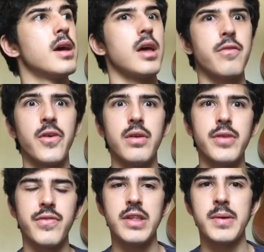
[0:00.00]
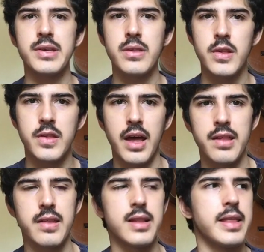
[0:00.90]
E foi um livro que fez bastante sucesso
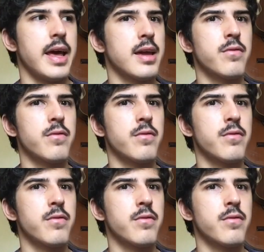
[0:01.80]
na tag,